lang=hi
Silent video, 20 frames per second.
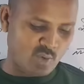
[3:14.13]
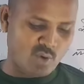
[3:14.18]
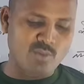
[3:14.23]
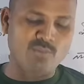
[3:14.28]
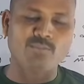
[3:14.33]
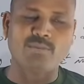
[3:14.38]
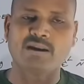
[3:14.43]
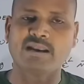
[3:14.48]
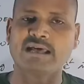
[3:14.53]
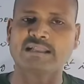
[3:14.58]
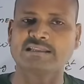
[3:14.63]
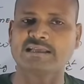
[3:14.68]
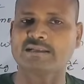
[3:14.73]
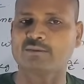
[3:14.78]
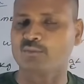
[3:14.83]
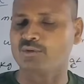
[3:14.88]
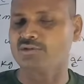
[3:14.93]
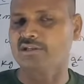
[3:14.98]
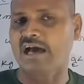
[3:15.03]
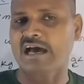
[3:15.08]
ओम बना था
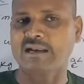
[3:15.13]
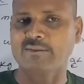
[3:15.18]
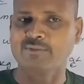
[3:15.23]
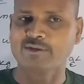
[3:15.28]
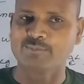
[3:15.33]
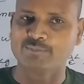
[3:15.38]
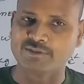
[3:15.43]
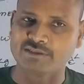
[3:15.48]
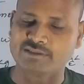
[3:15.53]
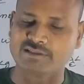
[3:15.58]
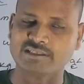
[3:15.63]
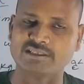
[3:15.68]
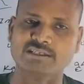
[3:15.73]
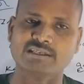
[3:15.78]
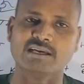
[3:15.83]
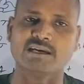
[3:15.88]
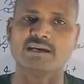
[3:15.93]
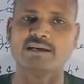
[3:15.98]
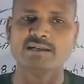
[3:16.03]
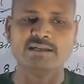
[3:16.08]
कोई धार्मिक
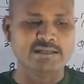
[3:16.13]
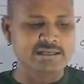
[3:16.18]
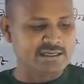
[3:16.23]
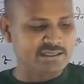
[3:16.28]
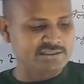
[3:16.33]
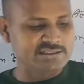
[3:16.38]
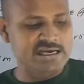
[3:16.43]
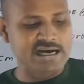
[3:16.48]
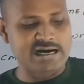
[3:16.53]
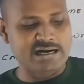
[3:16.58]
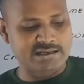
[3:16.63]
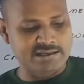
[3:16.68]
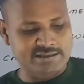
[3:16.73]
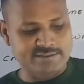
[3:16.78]
प्रतीक है या